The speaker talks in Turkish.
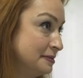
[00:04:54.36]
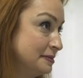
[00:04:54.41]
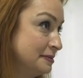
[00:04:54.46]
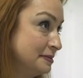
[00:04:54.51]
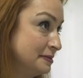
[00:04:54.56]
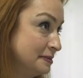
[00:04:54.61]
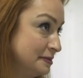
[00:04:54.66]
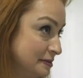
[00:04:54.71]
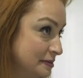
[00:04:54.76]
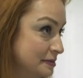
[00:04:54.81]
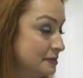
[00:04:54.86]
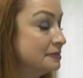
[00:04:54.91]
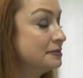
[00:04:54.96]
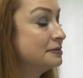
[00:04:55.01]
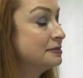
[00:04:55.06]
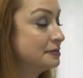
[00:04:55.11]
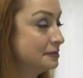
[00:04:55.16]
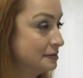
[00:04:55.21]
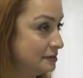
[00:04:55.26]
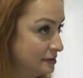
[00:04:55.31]
ilk
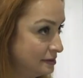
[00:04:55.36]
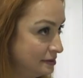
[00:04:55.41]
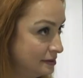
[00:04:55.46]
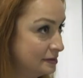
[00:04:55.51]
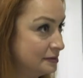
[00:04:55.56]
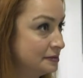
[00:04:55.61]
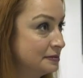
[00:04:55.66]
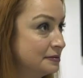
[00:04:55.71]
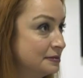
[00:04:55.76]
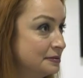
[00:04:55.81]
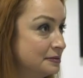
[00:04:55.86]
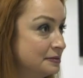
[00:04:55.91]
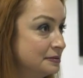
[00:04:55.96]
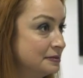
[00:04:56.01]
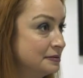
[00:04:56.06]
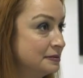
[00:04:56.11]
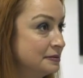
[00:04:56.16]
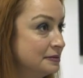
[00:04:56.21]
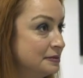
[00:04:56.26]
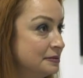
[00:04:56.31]
Kanada'nın Vancouver e,
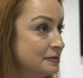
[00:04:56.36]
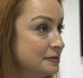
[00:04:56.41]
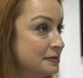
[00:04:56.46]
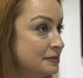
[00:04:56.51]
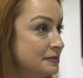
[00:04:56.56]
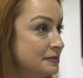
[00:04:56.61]
e, e,